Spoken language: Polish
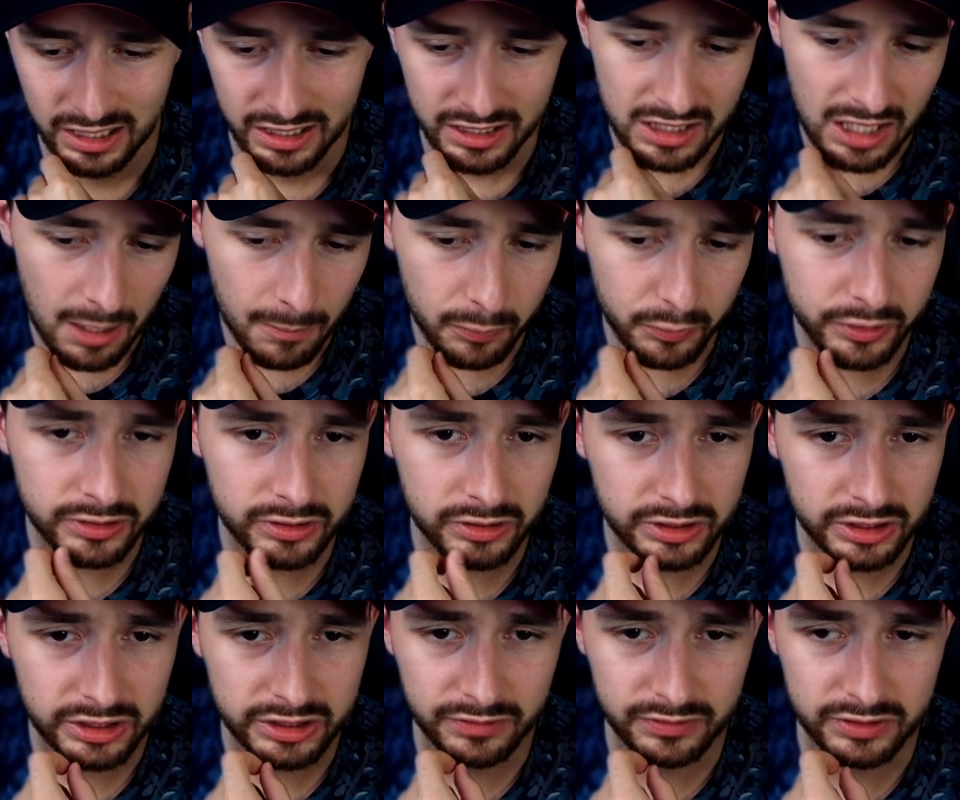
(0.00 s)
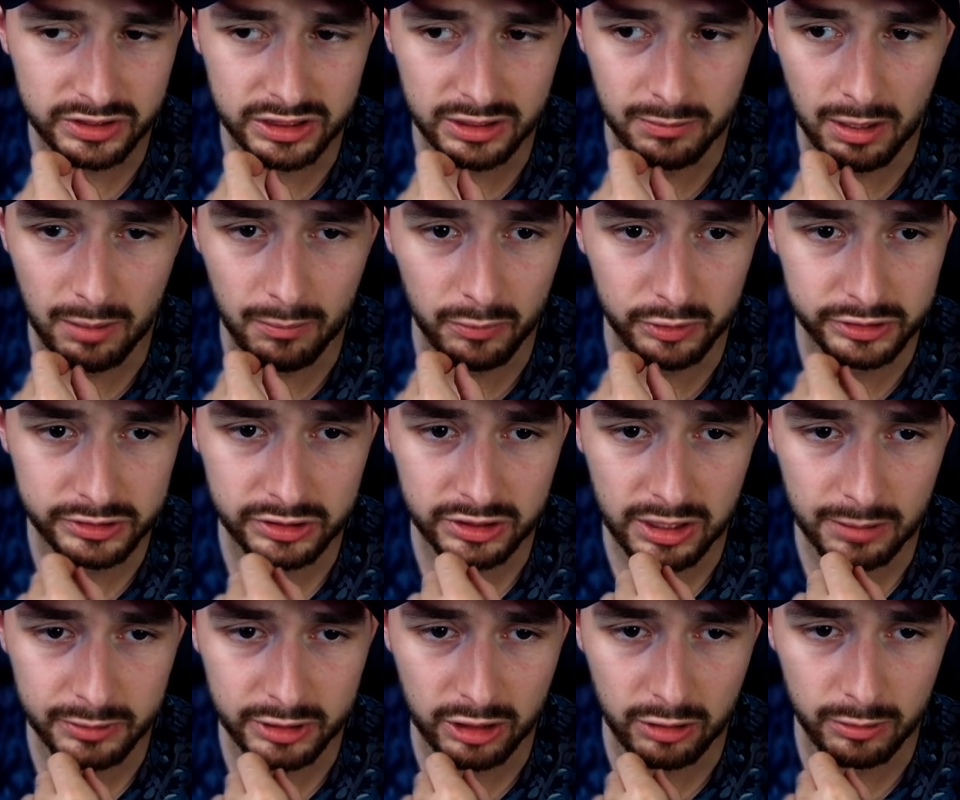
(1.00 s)
Ja póki co się jeszcze wstrzymam, może coś
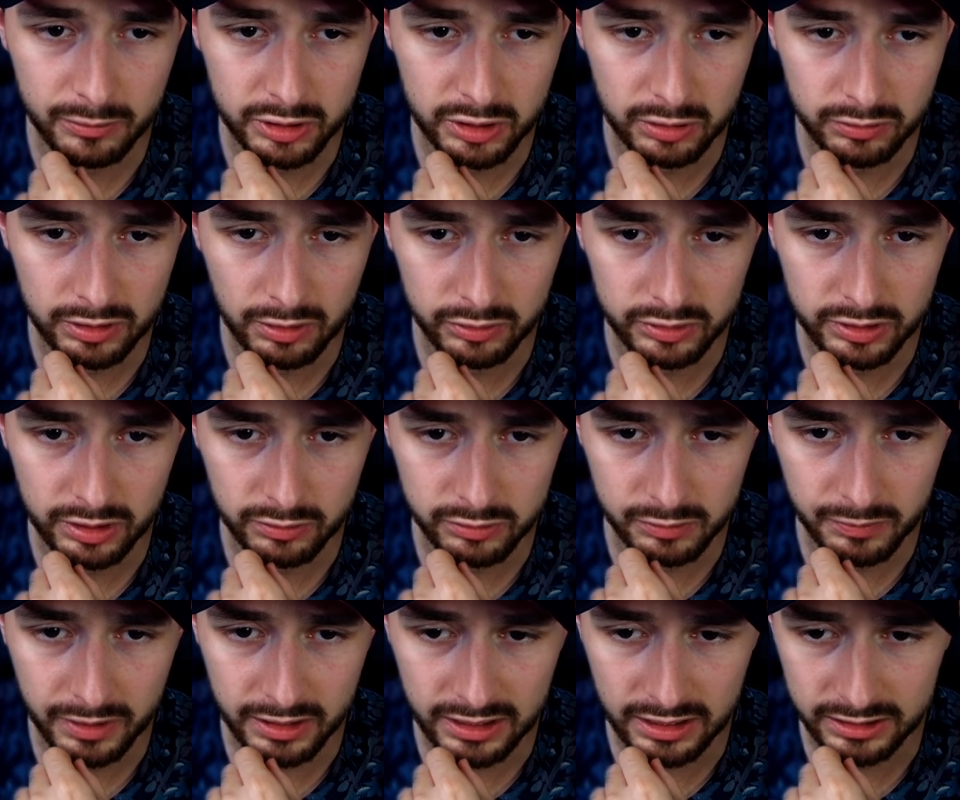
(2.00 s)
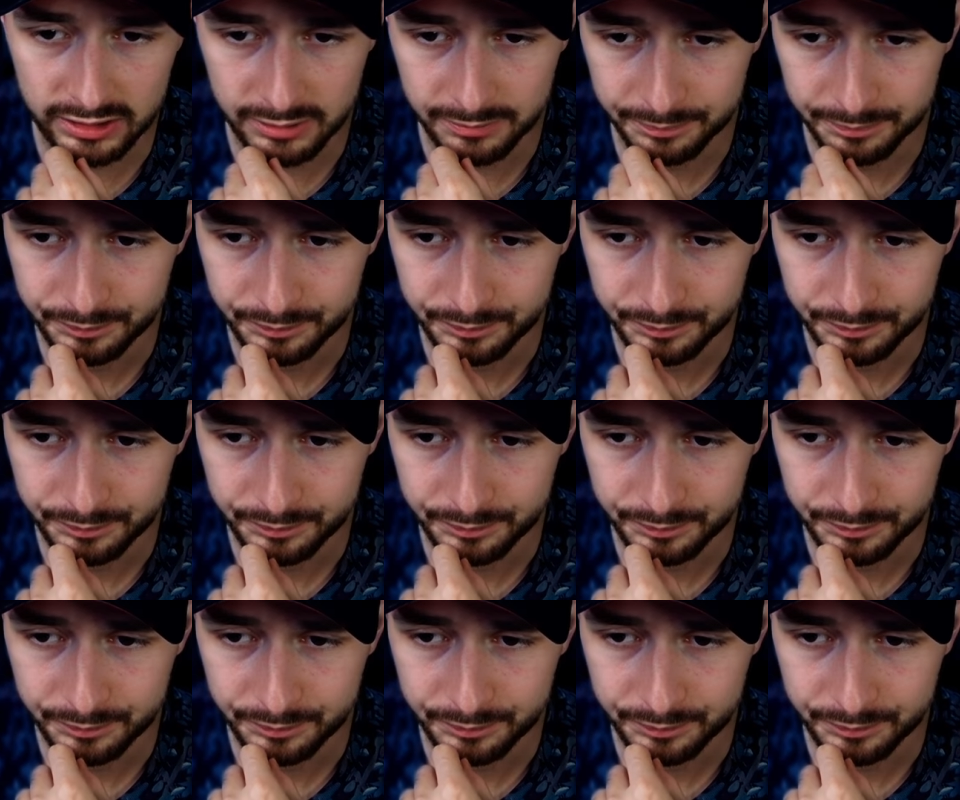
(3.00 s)
lepszego by mi się udało tutaj uzbierać.